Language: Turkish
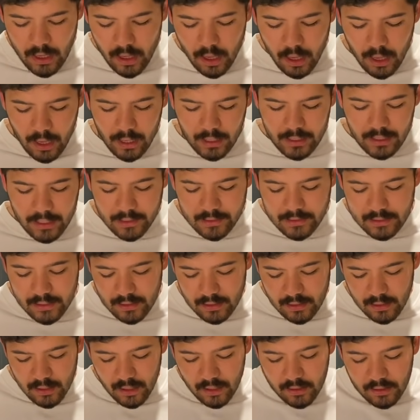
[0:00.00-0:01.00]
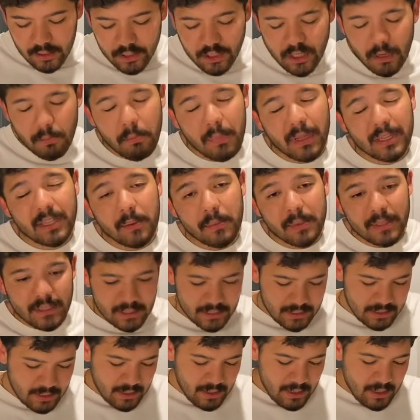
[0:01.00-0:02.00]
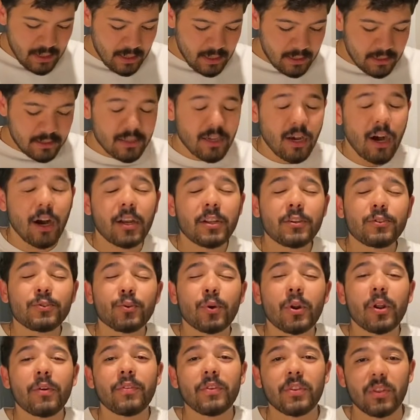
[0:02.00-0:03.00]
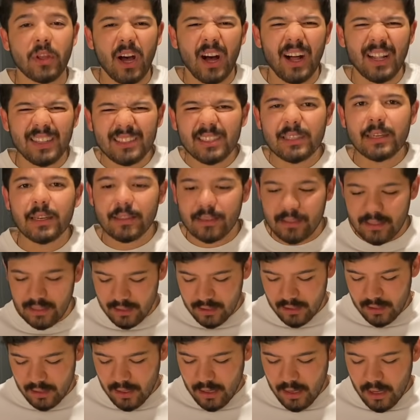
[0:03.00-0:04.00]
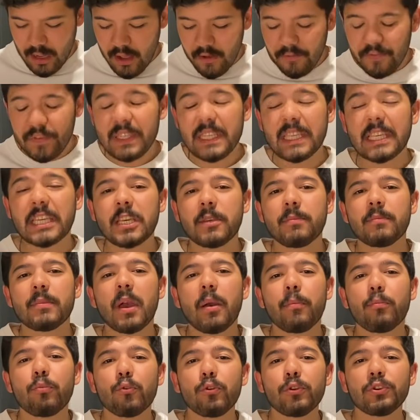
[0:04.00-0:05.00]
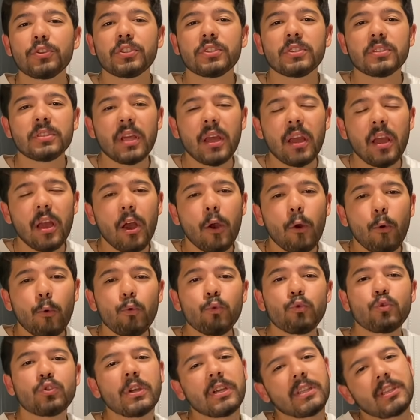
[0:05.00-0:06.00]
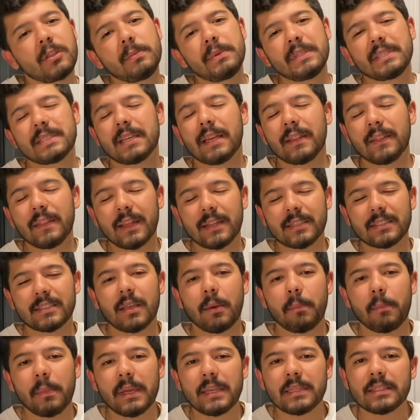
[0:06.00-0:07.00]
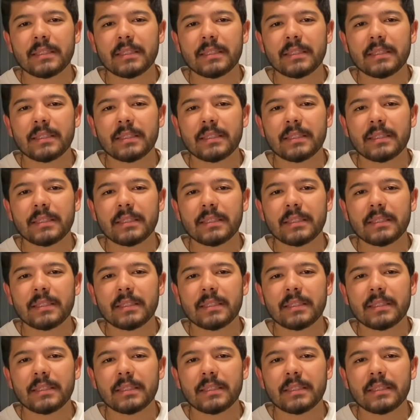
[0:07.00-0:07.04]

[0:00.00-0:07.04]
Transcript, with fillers: AYT'de de arkadaşlar matematik, tarih, coğrafyanın 6 katı, fizik, kimya, biyolojinin de 3 katı bir standart sapmaya